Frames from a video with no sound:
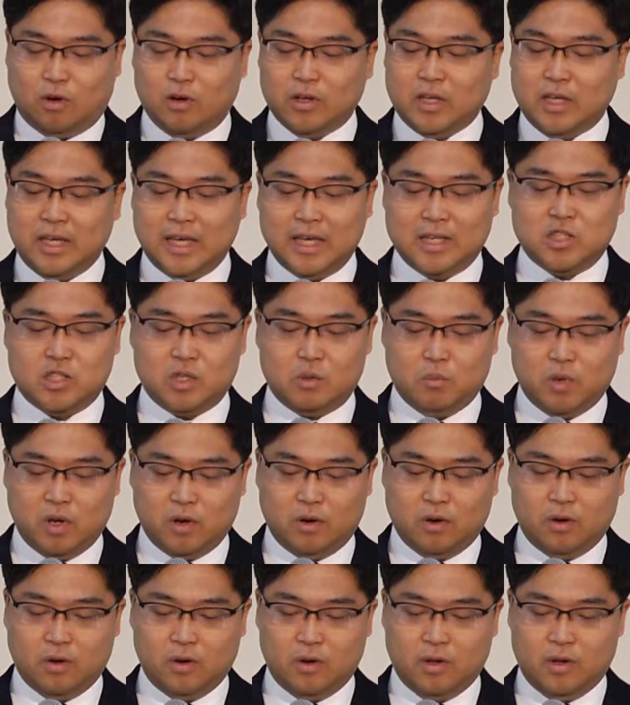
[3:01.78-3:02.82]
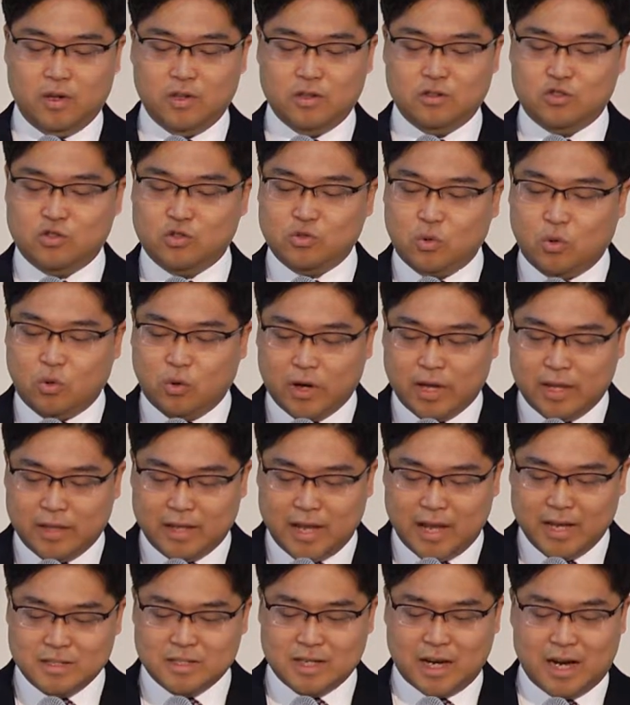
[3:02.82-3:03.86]
거기 계시며 수월에
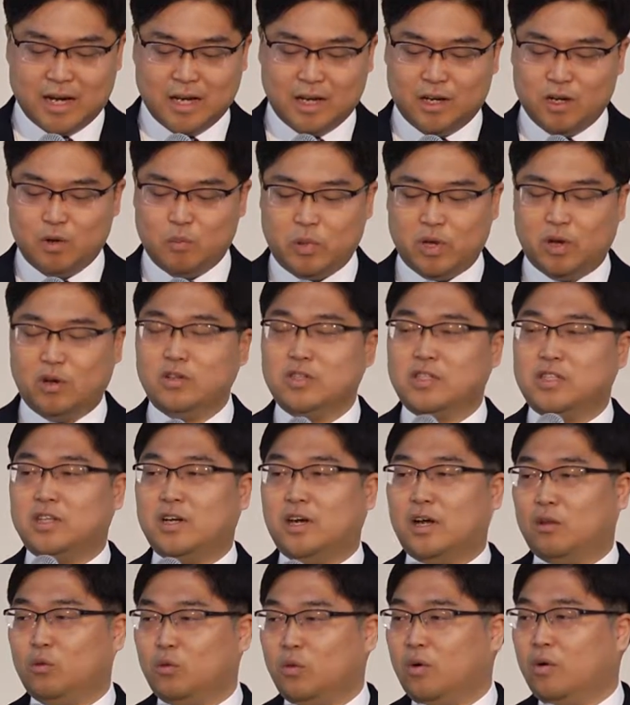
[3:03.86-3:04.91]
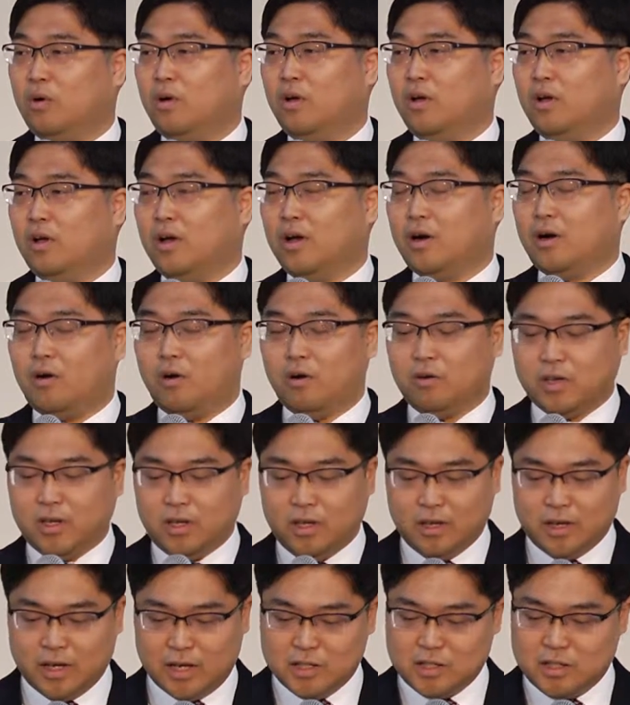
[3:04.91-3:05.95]
내 자리를 펼지라도
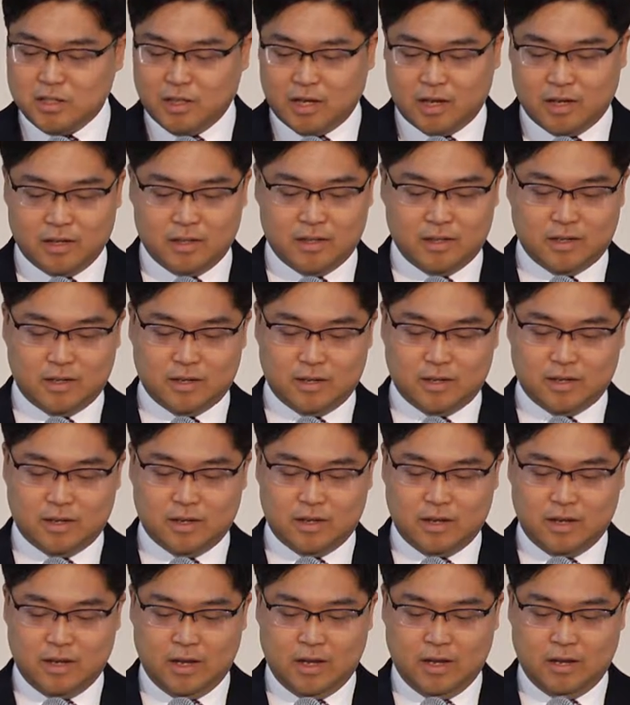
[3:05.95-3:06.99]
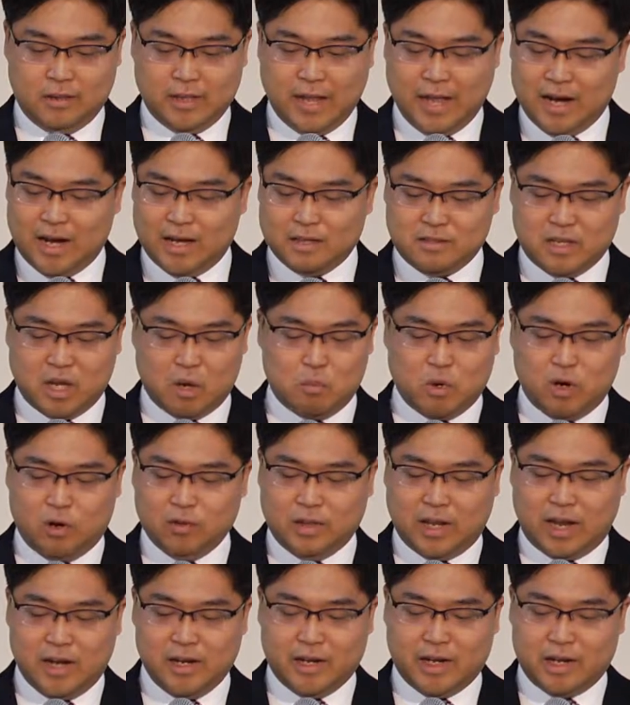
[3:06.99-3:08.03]
거기 계시나이다. 내가
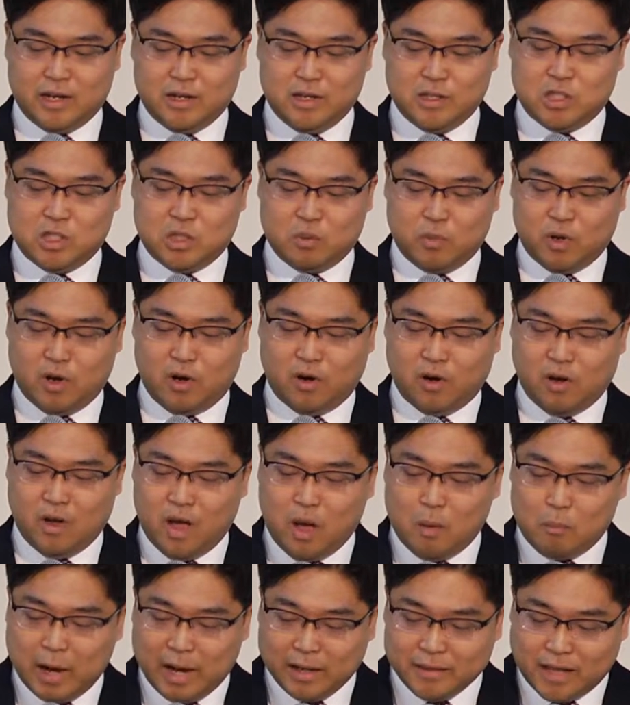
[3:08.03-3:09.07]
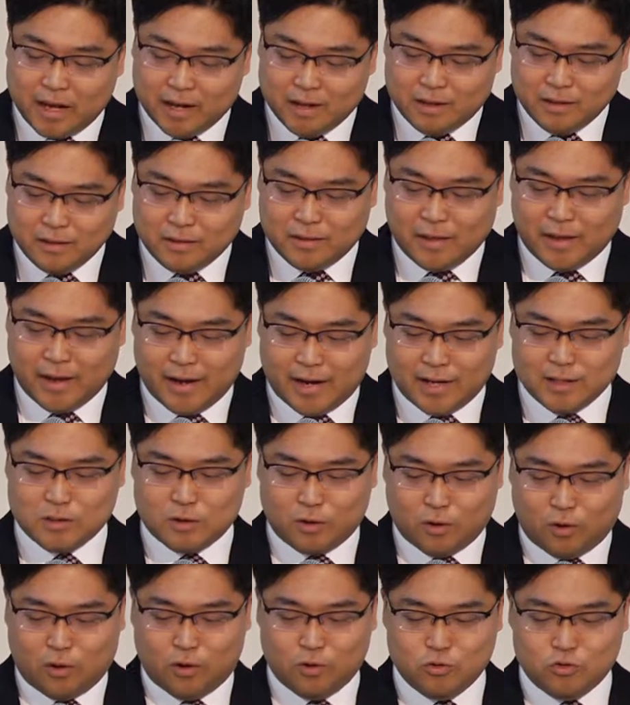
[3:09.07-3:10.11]
새벽 날개를 치며 바다 끝에
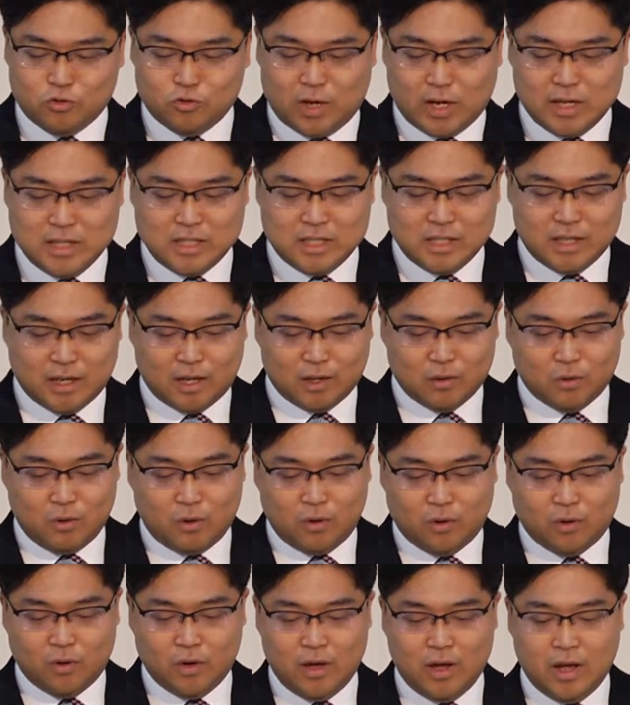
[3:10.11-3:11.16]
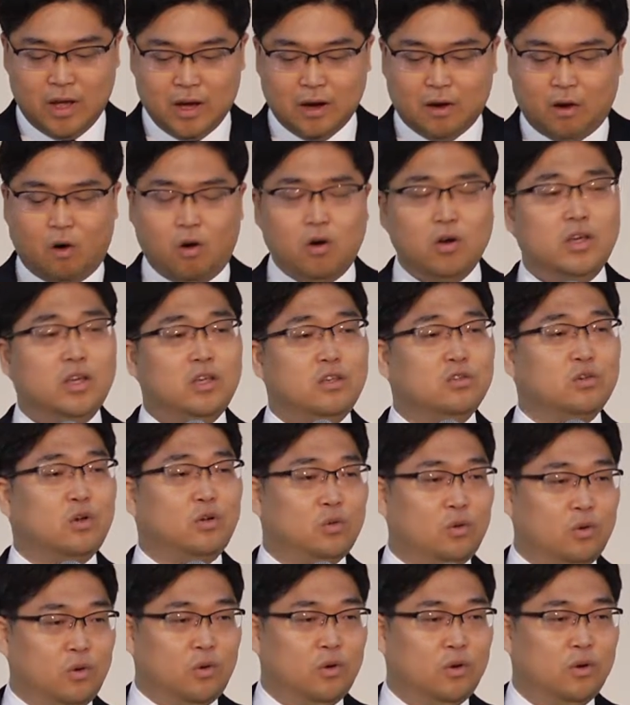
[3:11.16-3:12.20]
가서 거주할지라도
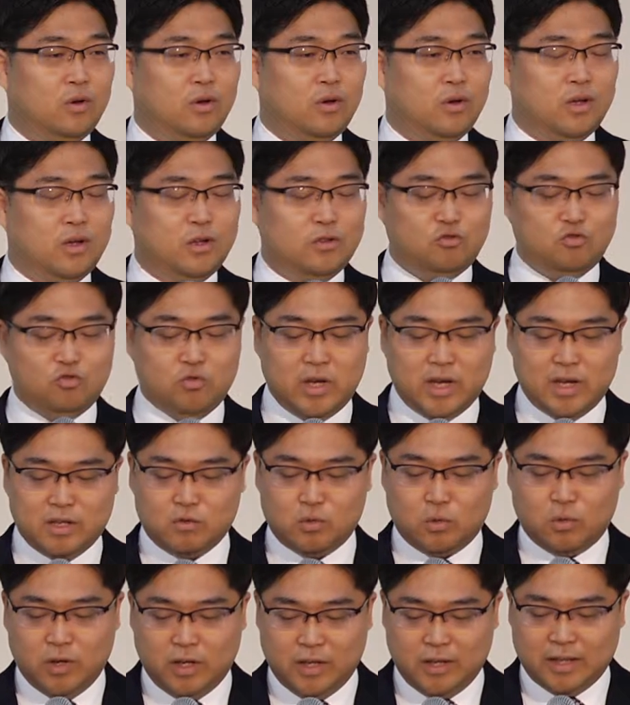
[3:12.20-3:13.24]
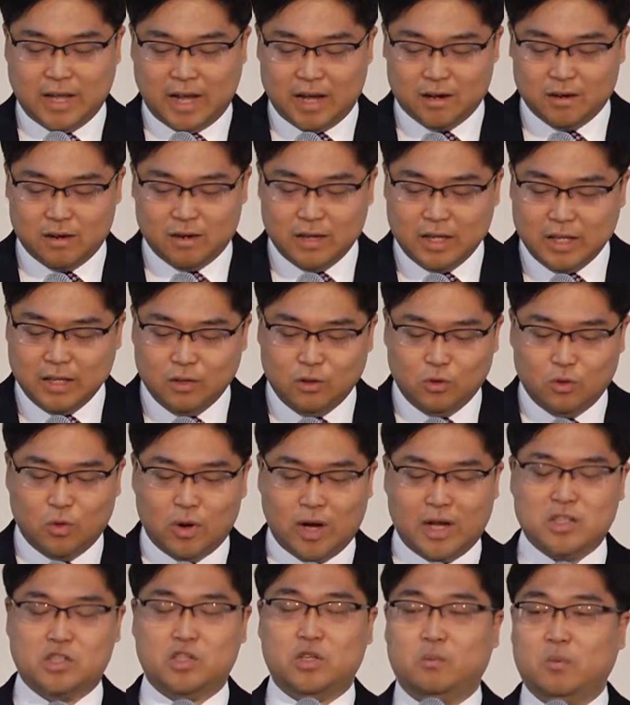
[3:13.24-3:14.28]
거기서도 주의 손이 나를
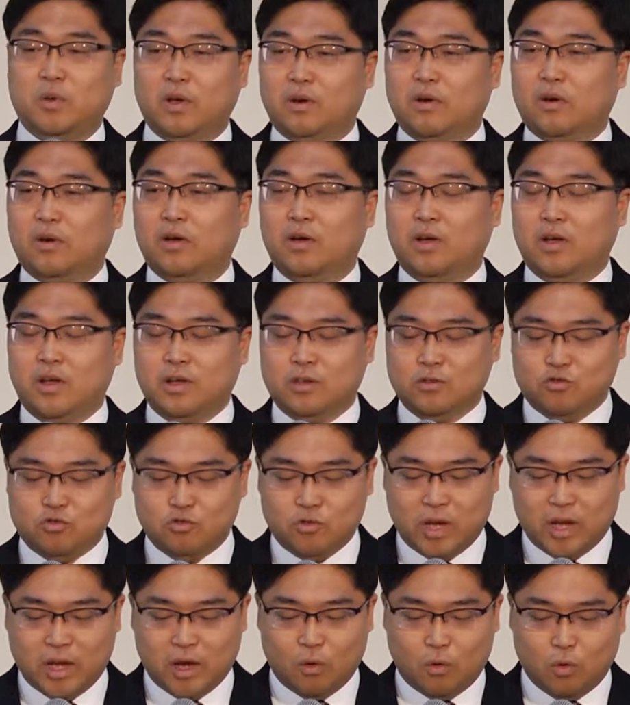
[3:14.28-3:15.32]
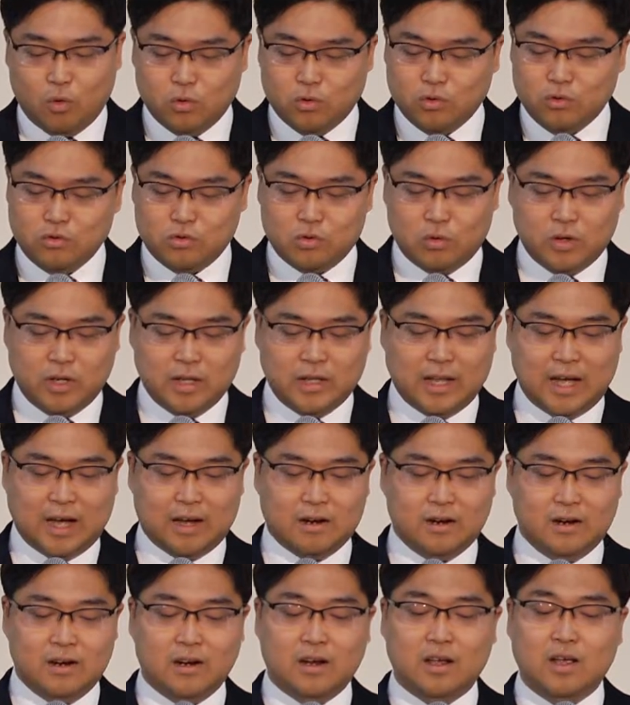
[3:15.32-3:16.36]
인도하시며 주의 오른손이
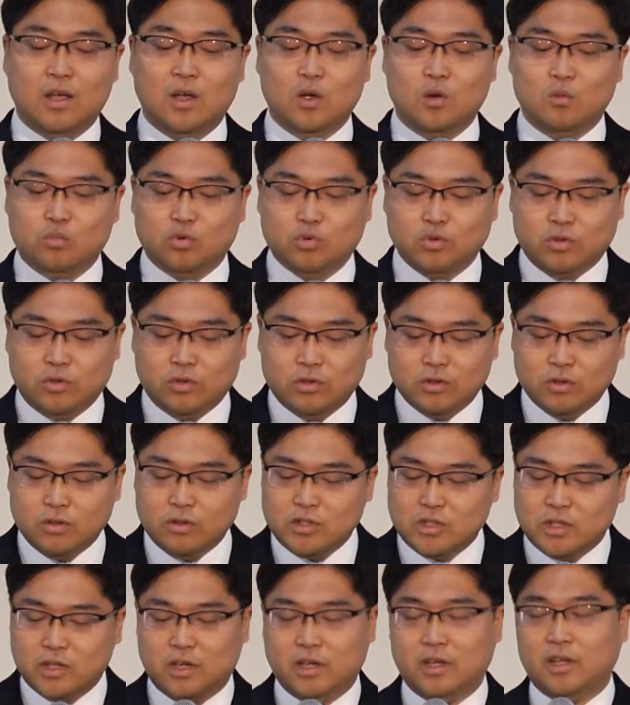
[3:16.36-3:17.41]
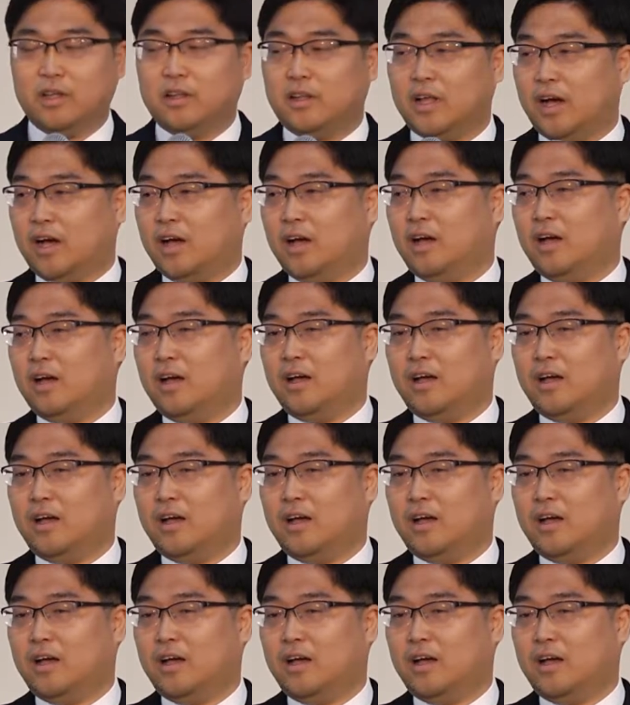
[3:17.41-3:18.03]
나를 붙드시리이다.